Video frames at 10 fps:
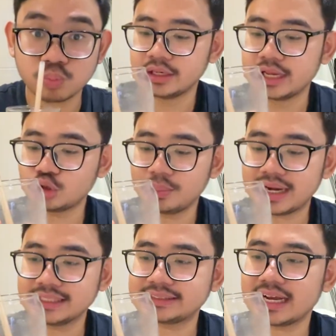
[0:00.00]
Dia itu
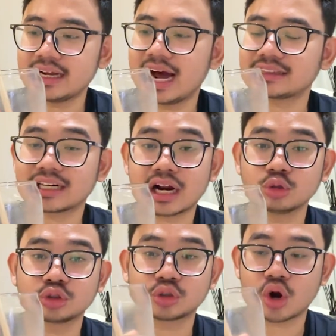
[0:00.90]
manisnya nggak
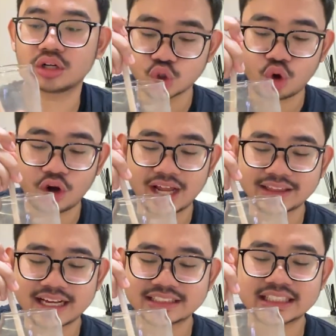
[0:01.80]
terlalu strong, coklat
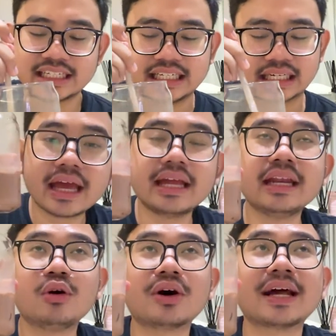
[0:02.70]
yang seger.
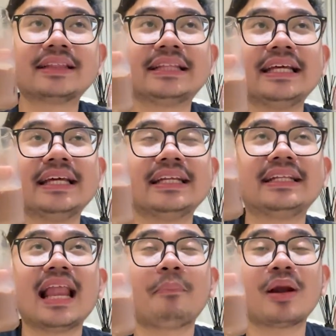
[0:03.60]
Ini gue rating
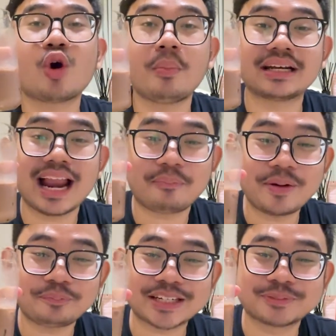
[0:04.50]

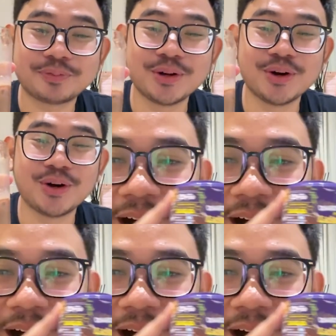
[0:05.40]
8,8 per 10.